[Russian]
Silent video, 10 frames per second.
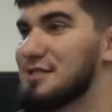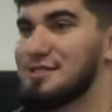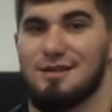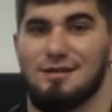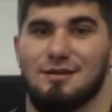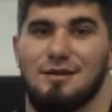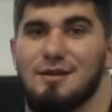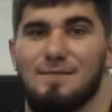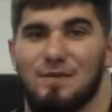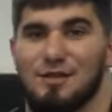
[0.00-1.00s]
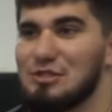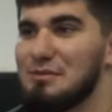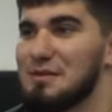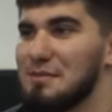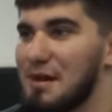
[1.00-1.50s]
состояние не
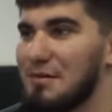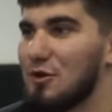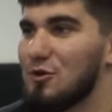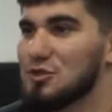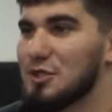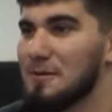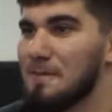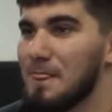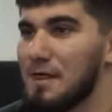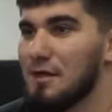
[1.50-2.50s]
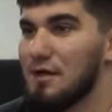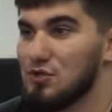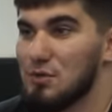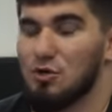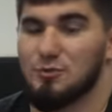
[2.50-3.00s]
особо-то прям хорошее. А
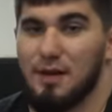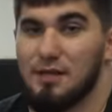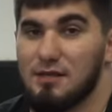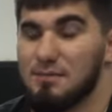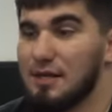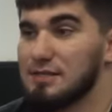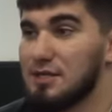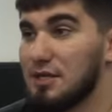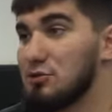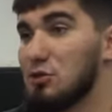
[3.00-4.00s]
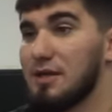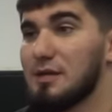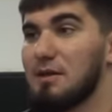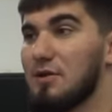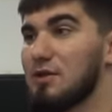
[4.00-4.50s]
все может произойти. Если у меня
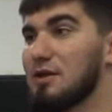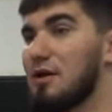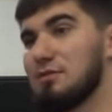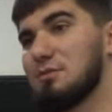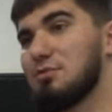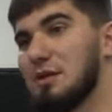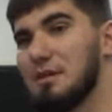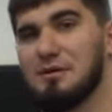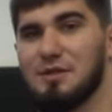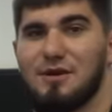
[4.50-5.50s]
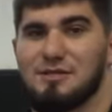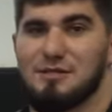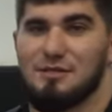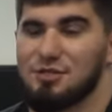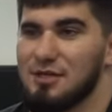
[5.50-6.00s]
отправят на каут, это будет для меня
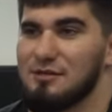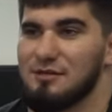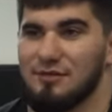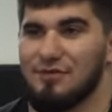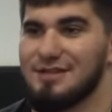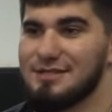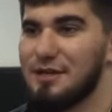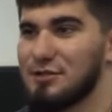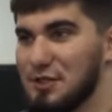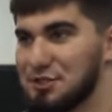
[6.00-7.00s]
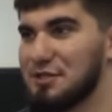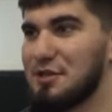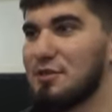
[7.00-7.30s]
мотивация начать, в конце концов начать